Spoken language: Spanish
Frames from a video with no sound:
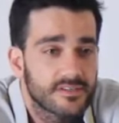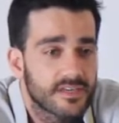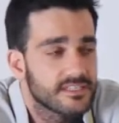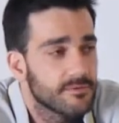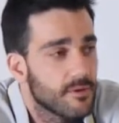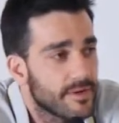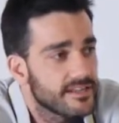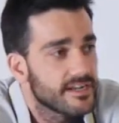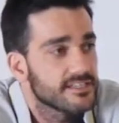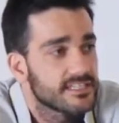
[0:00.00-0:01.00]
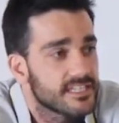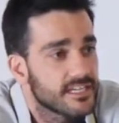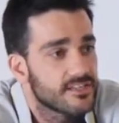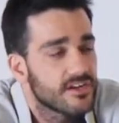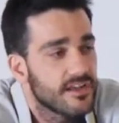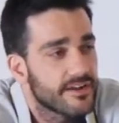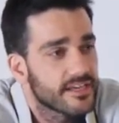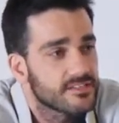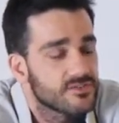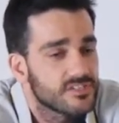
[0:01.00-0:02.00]
que sirvió para entrar en este sector y la
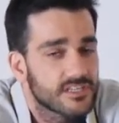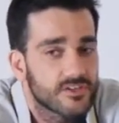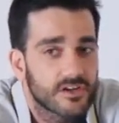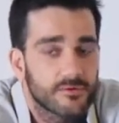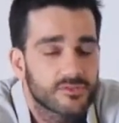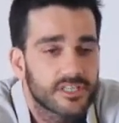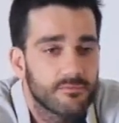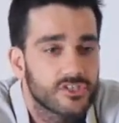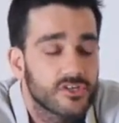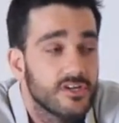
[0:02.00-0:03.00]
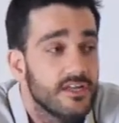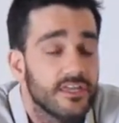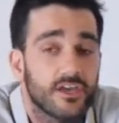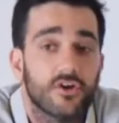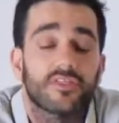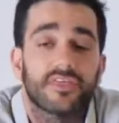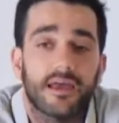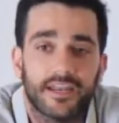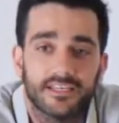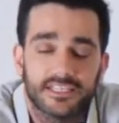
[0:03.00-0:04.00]
verdad que es un sector que me gusta mucho y conocí
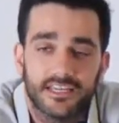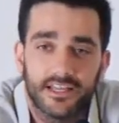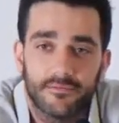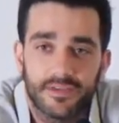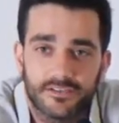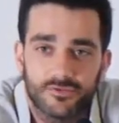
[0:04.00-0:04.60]
a Marisa allí también,